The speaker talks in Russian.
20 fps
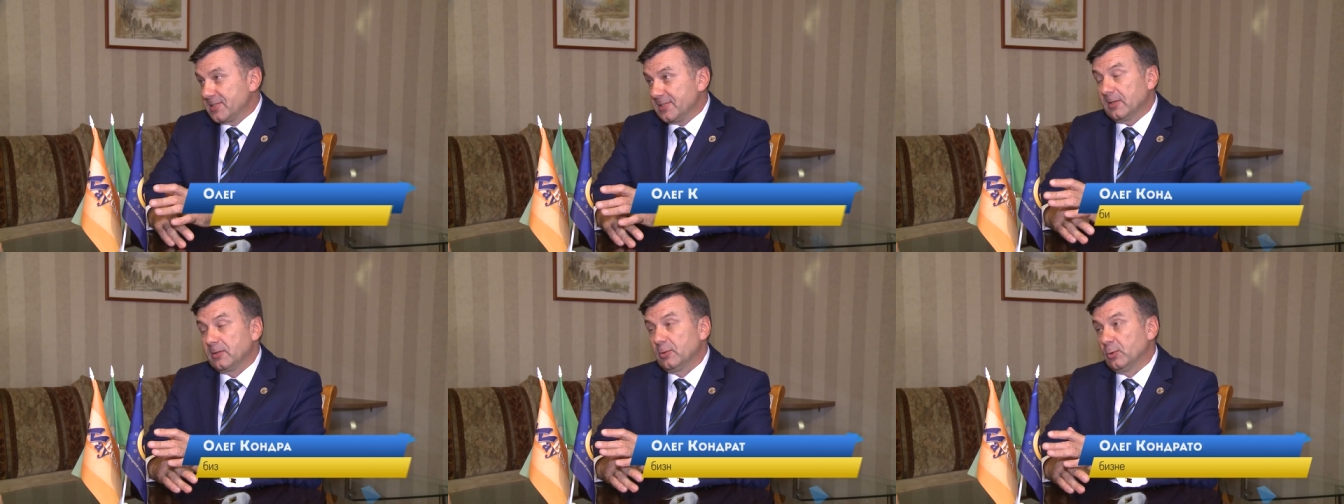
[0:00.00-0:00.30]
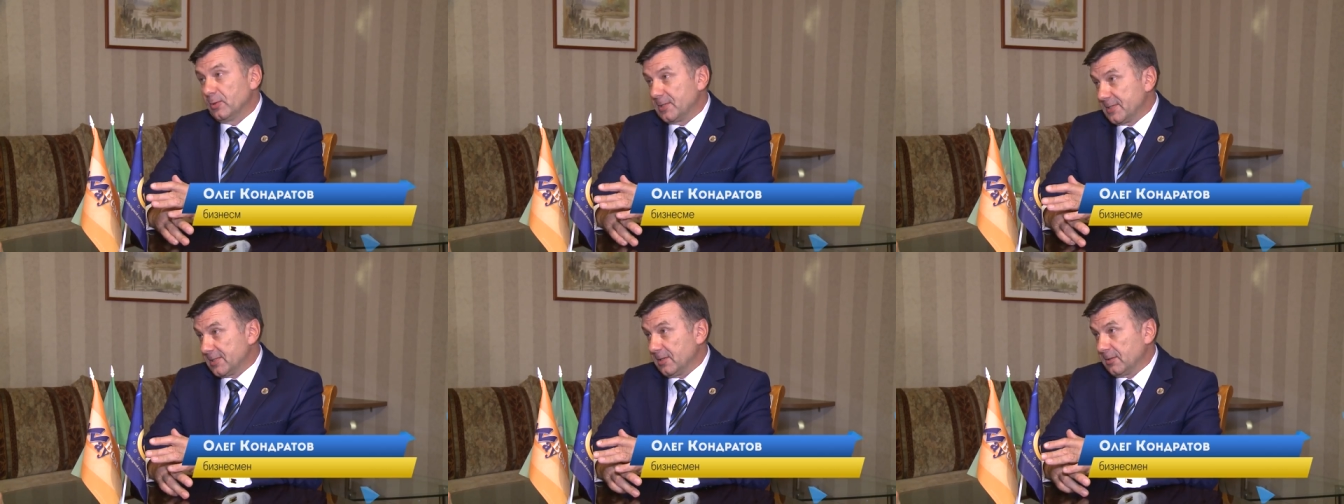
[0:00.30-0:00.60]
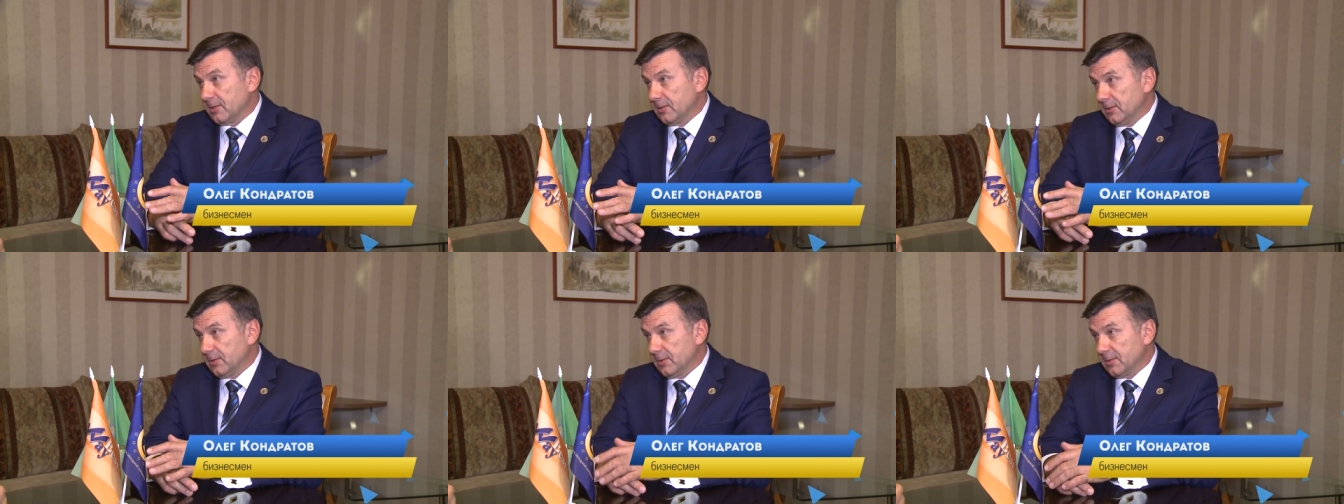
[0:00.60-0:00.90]
с одной
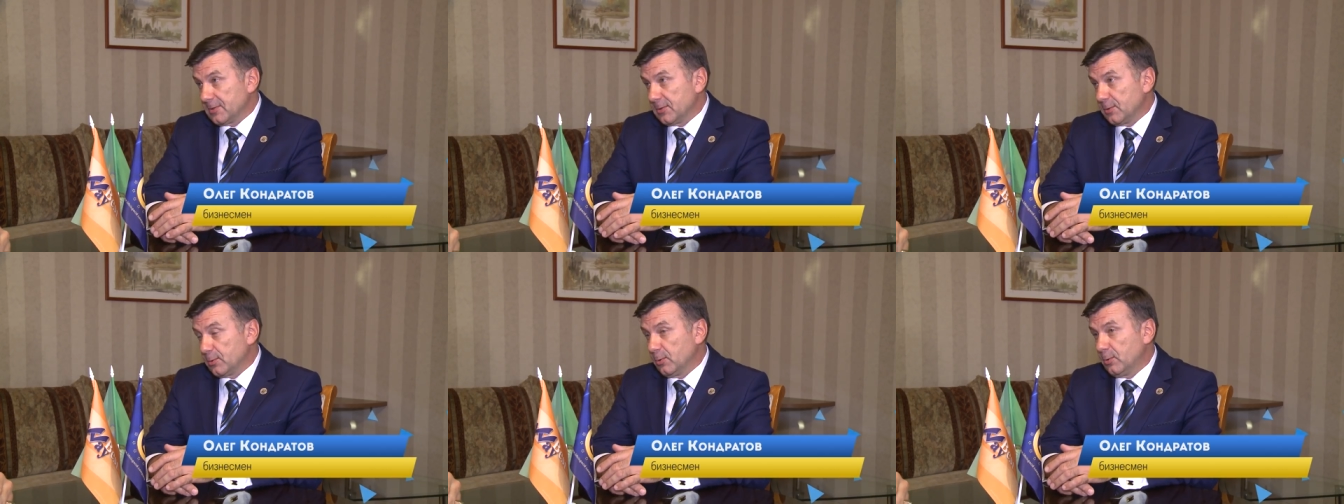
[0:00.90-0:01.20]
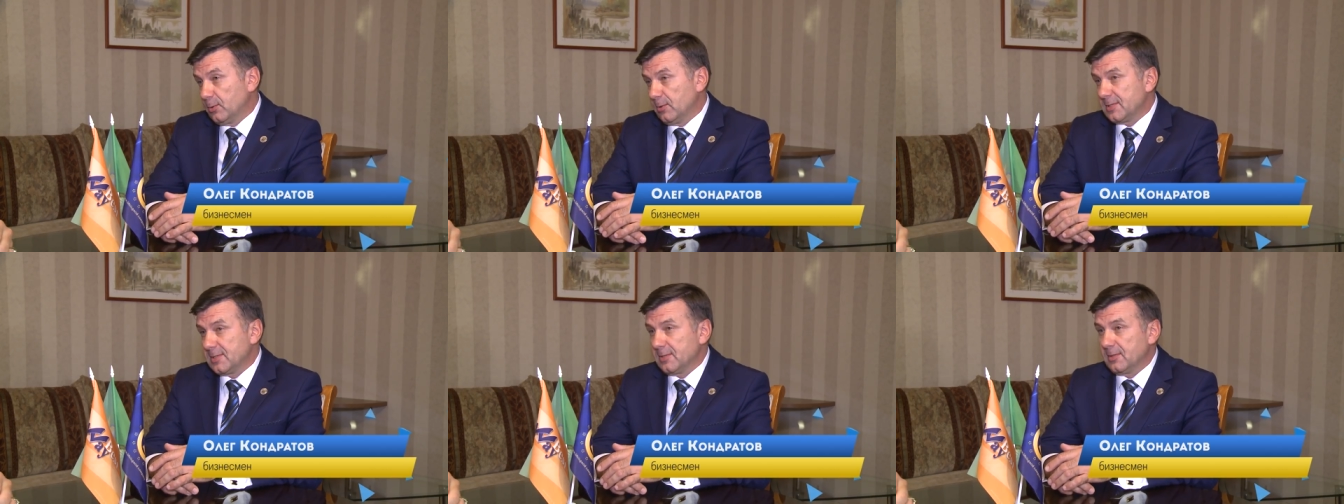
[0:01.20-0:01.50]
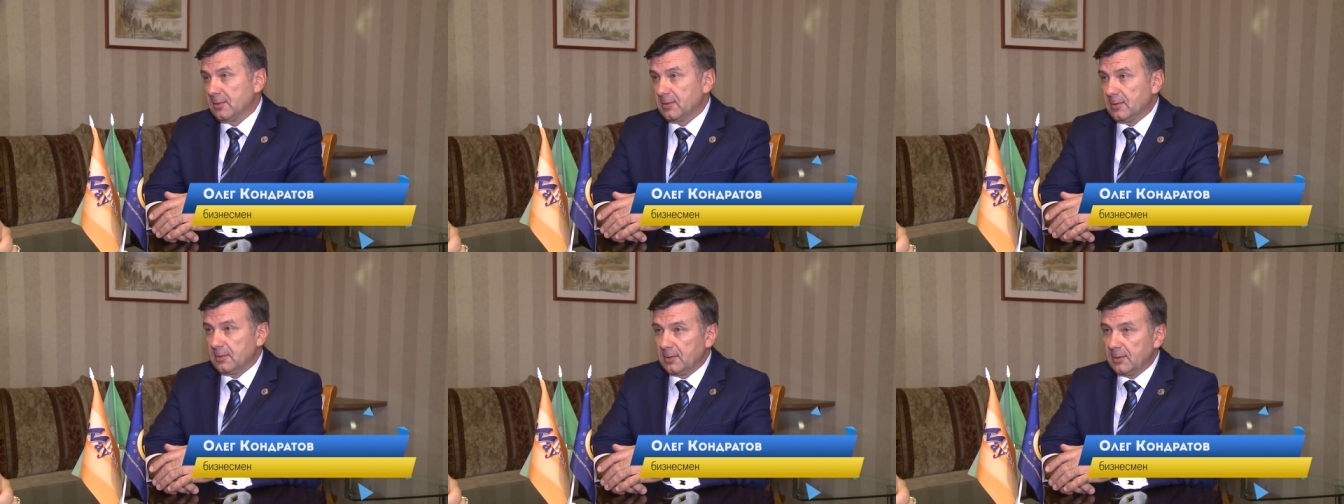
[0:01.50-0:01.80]
стороны. С другой
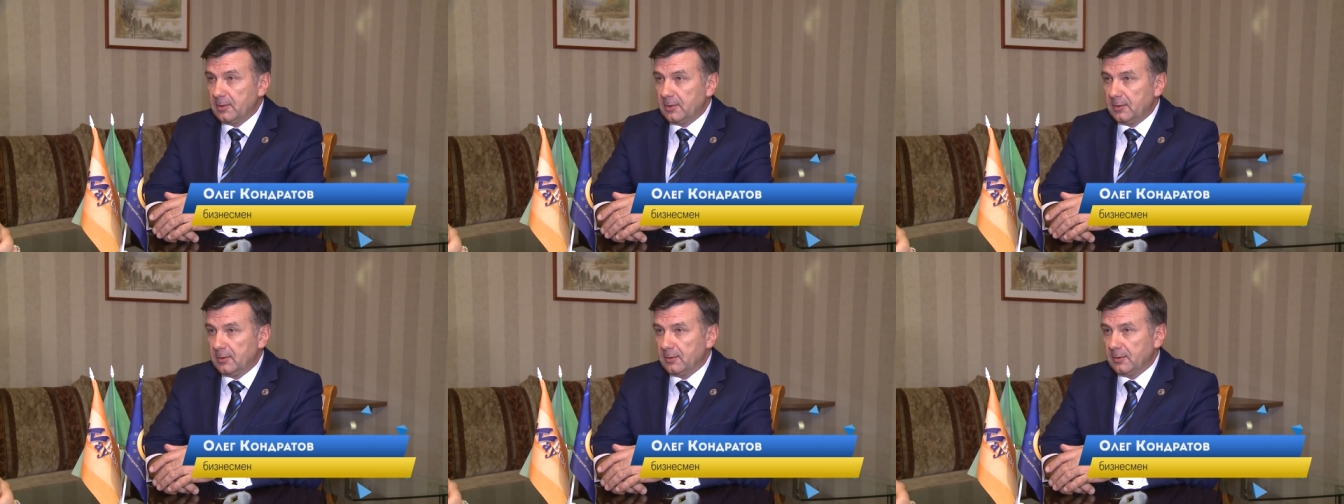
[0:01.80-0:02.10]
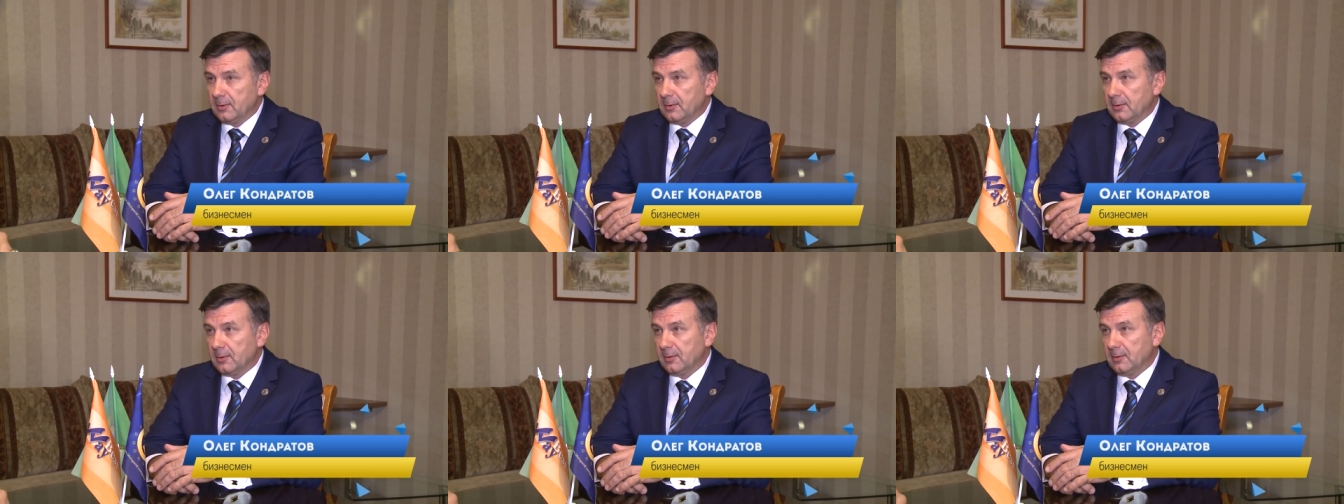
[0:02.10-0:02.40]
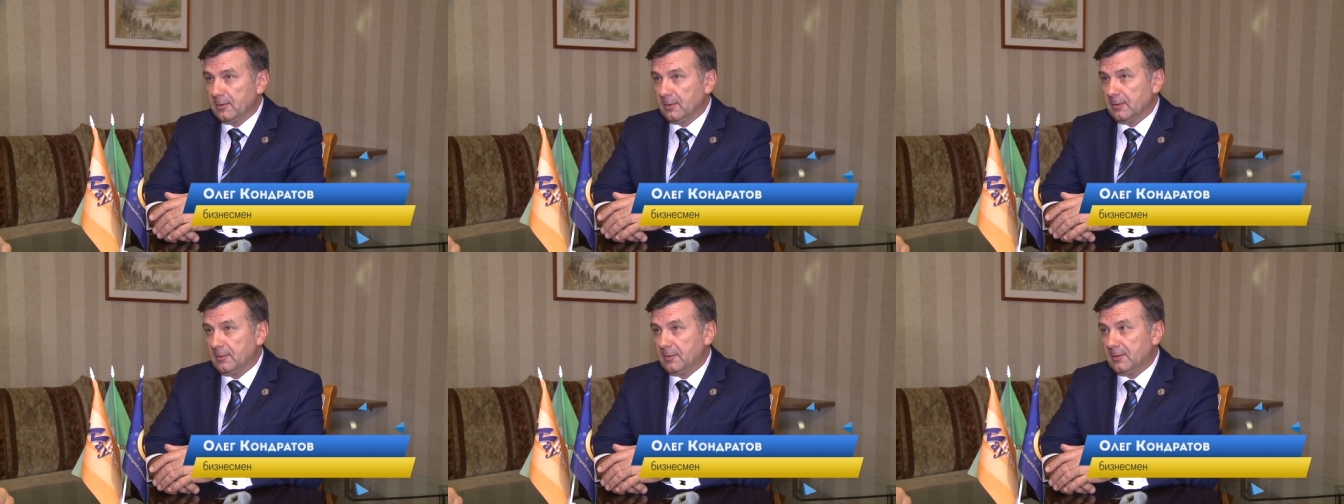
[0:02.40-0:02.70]
стороны,
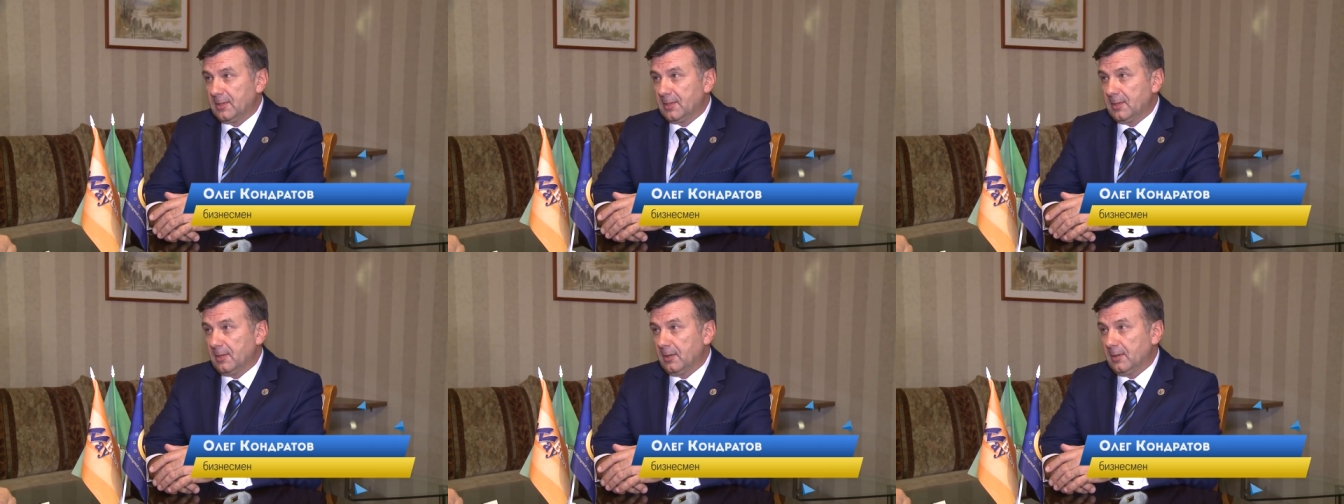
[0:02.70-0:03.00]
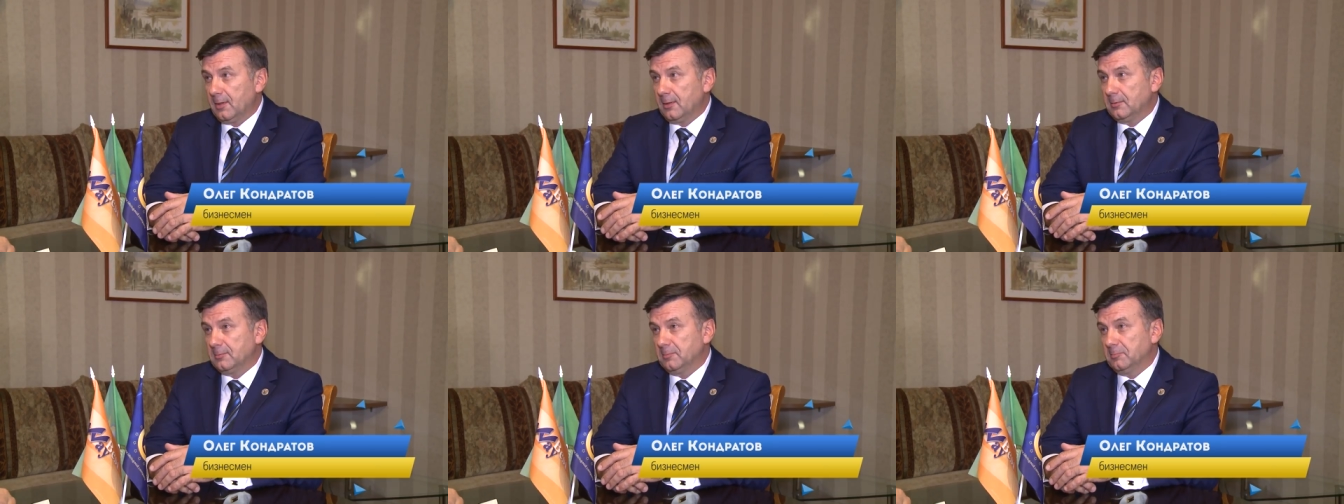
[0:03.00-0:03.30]
э, я,